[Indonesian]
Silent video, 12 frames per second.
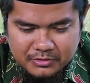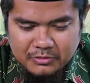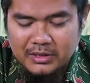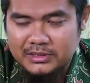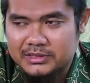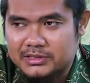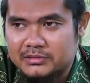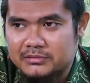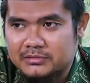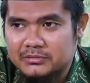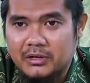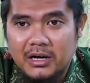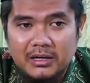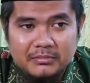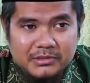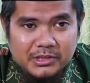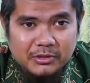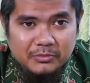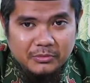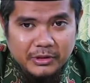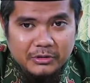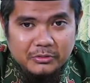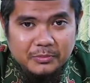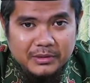dua dua mencakup
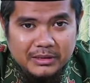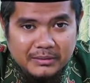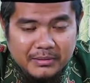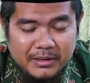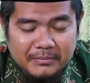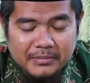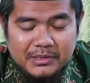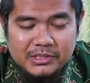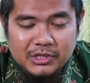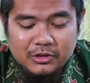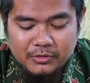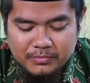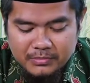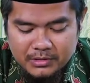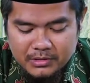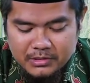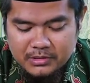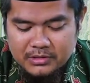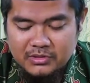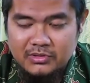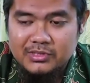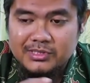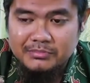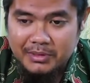dua yaitu pertama mencakup
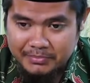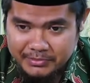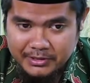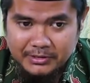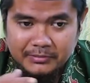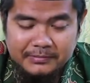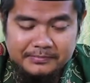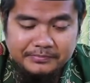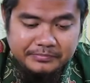sebabnya